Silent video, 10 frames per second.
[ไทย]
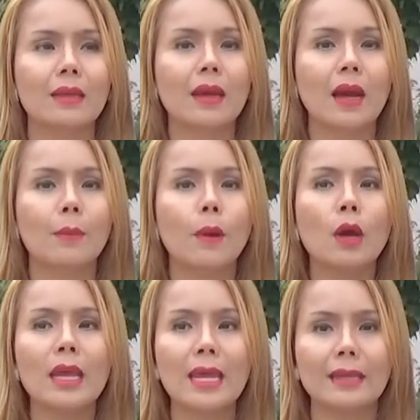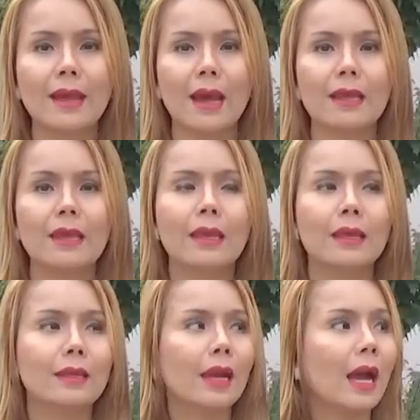นะคะเพราะเหตุใด
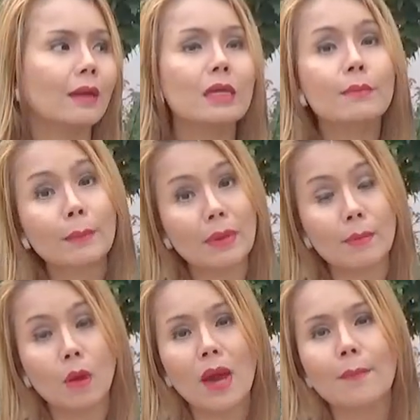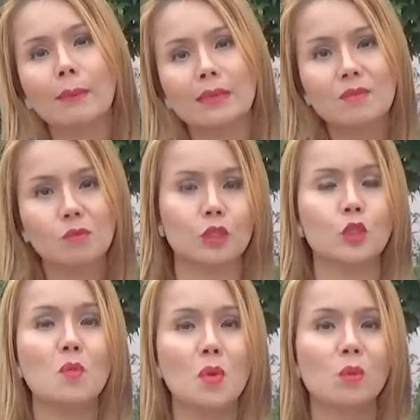นะคะคือมันเป็นเพราะว่าแบบคือหมด
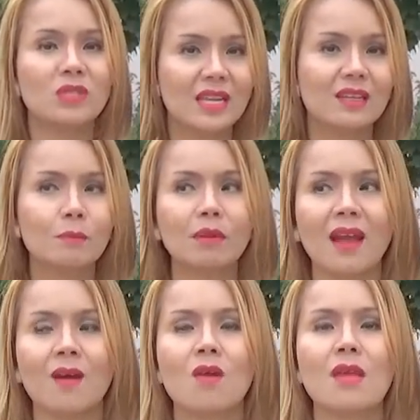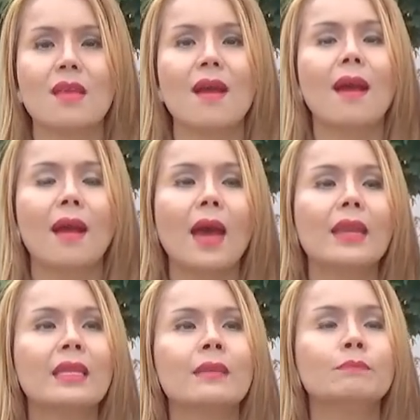ช่วงโปรโมชั่นหรือเปล่าอ่ะอัน
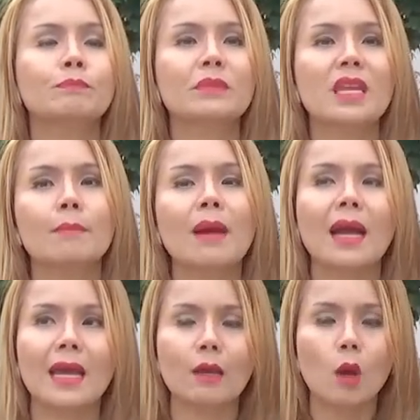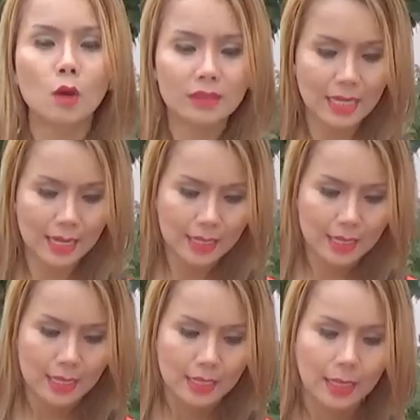นี้มาไขข้อข้องใจ
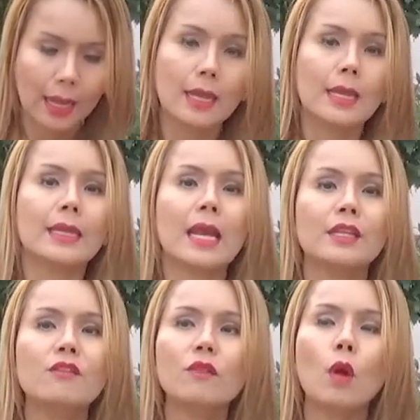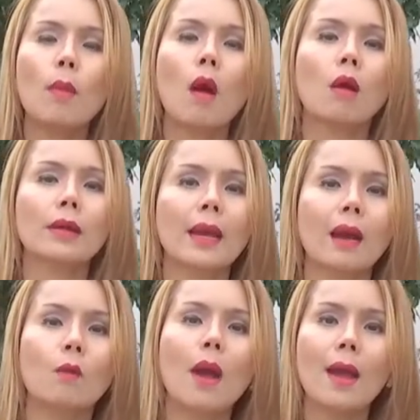นะคะอย่างที่โฟบอกนะ
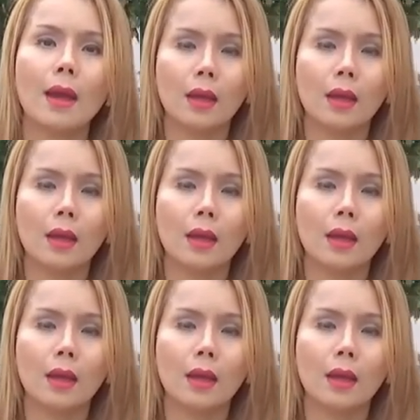คะว่า